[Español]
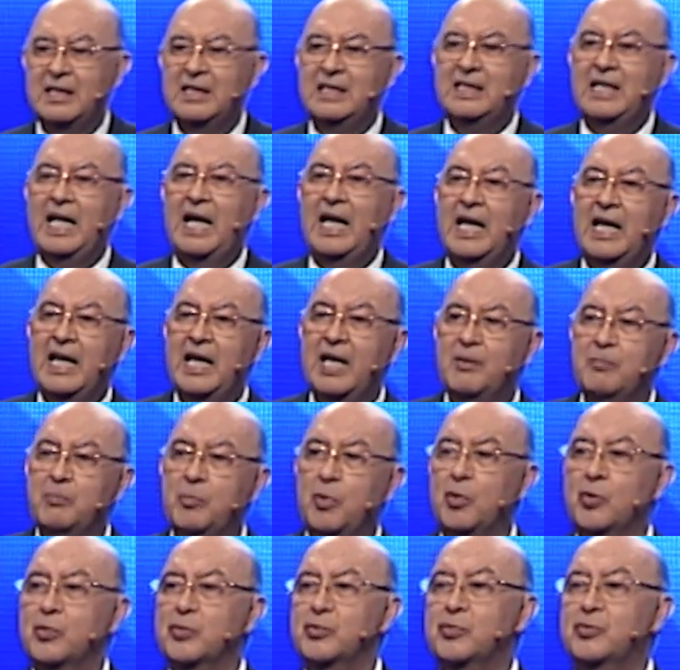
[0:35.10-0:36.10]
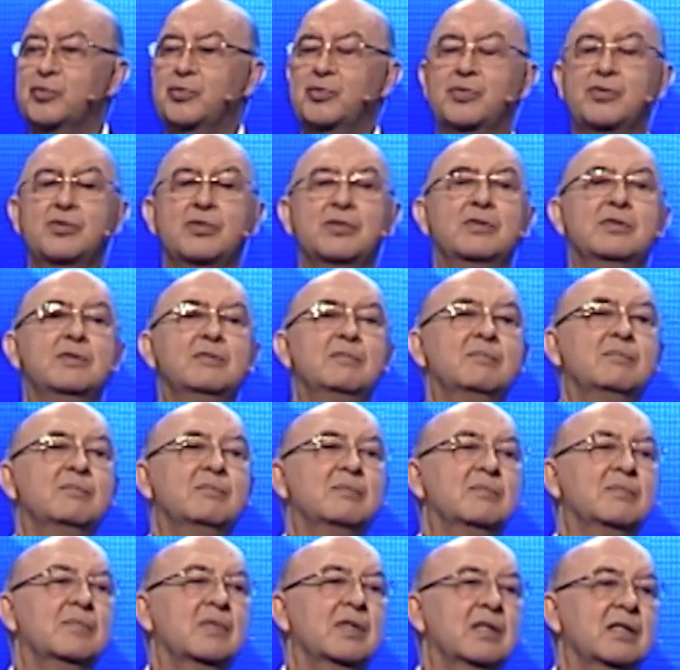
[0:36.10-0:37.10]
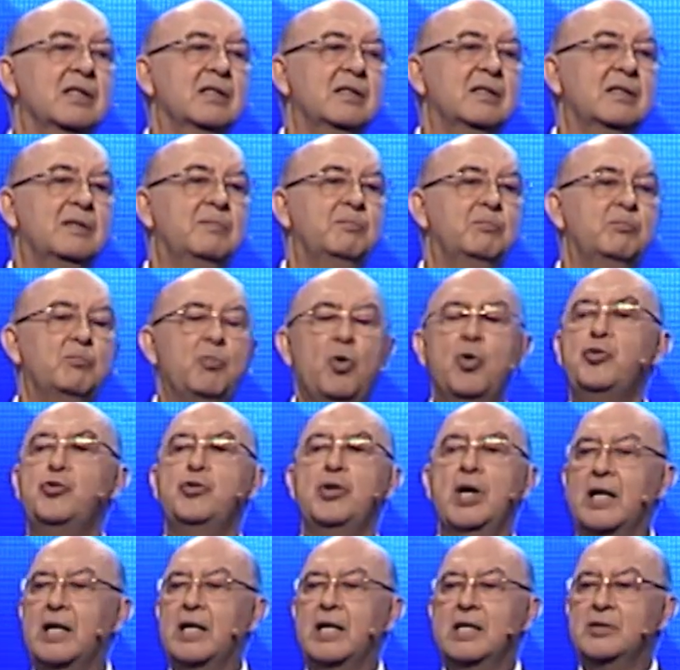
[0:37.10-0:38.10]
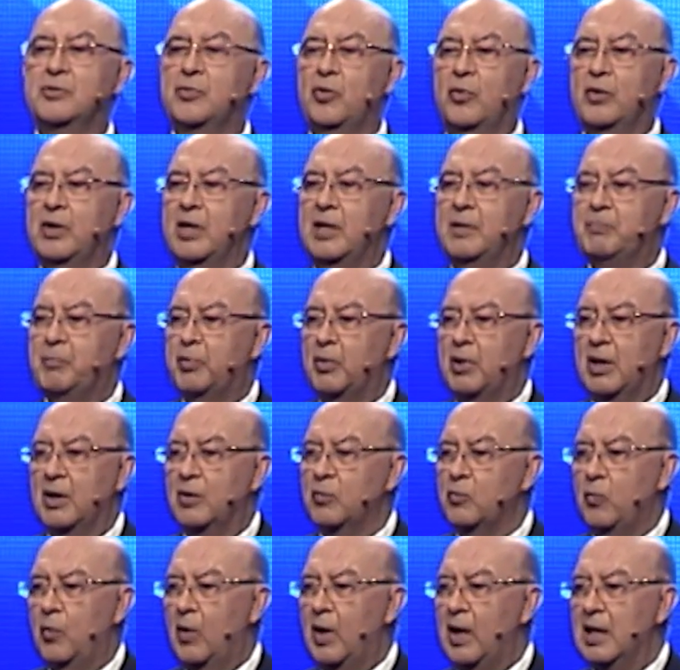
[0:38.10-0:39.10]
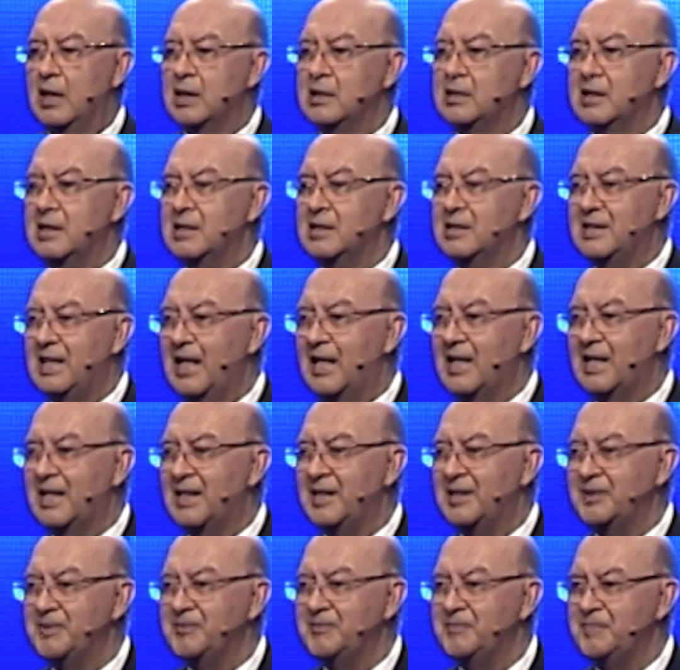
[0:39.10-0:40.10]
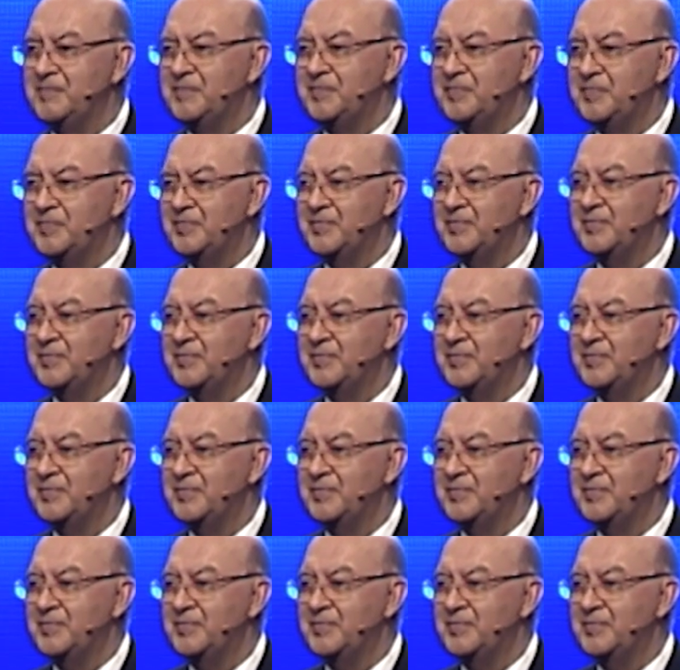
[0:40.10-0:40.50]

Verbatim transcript: tenemos muchas razones por las cuales estar